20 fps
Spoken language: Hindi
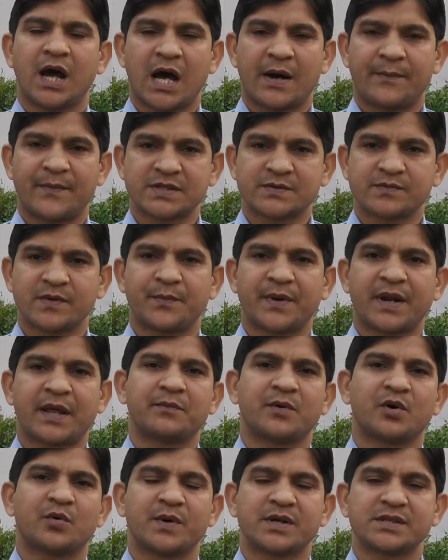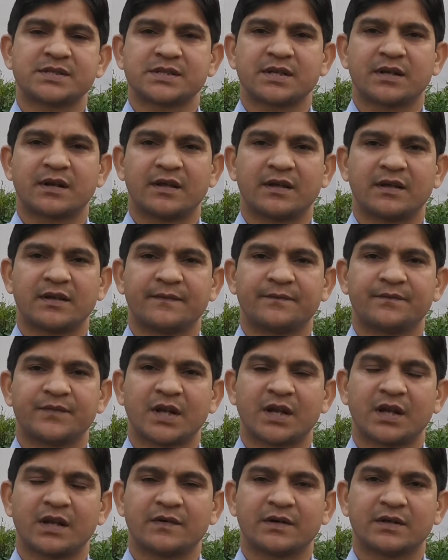आपस में प्रेम मोहब्बत से रहें
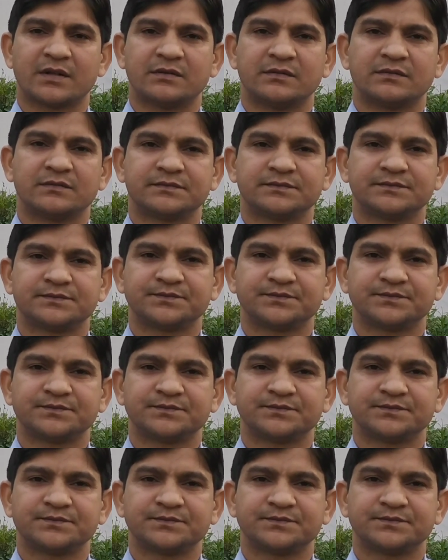धन्यवाद